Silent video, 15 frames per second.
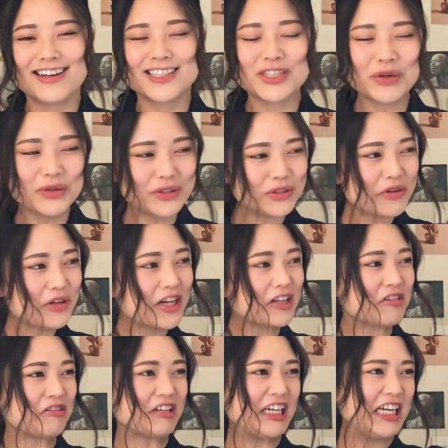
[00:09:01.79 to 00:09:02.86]
その時
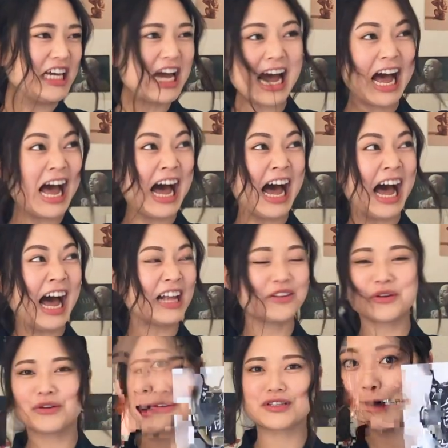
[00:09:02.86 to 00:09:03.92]
の「いやー!」
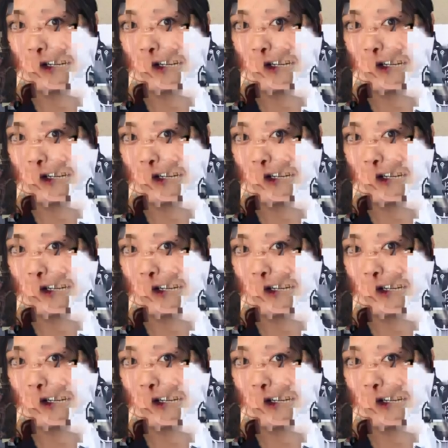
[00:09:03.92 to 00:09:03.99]
という